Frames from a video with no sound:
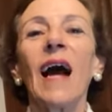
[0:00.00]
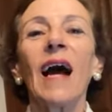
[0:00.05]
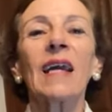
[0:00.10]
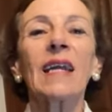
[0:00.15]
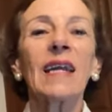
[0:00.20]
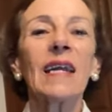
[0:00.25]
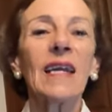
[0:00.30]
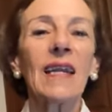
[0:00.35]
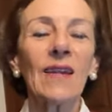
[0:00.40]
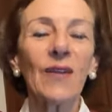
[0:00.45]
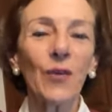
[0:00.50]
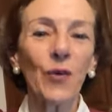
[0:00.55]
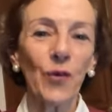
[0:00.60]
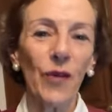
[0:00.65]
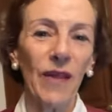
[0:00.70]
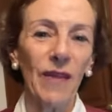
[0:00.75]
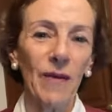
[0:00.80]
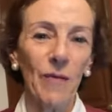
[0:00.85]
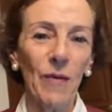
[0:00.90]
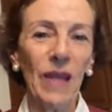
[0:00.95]
Aquí en la
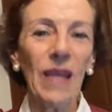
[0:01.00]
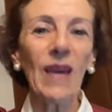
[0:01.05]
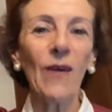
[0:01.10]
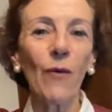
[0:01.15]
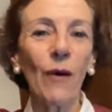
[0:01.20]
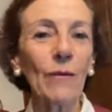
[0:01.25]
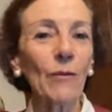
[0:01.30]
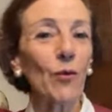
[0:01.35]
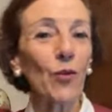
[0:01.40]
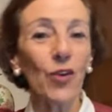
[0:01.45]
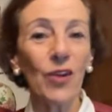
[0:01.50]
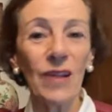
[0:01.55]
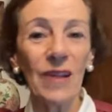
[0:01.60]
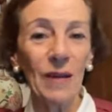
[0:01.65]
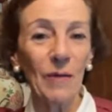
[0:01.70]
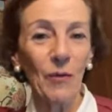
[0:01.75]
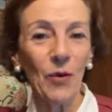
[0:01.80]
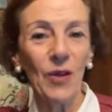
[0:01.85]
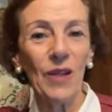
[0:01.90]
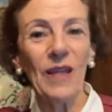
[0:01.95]
Ciudad de México hay
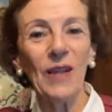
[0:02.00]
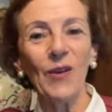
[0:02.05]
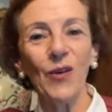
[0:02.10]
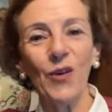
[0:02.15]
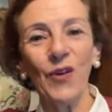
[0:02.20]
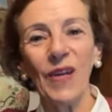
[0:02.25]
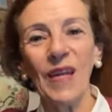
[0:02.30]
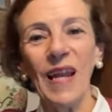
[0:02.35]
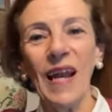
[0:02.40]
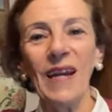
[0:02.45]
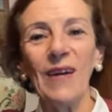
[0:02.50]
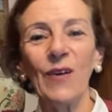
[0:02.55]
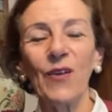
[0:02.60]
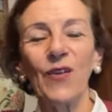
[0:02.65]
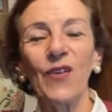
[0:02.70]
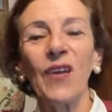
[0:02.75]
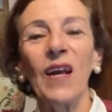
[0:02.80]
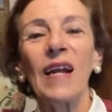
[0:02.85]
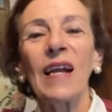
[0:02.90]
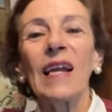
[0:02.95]
muchísimos niños tiranos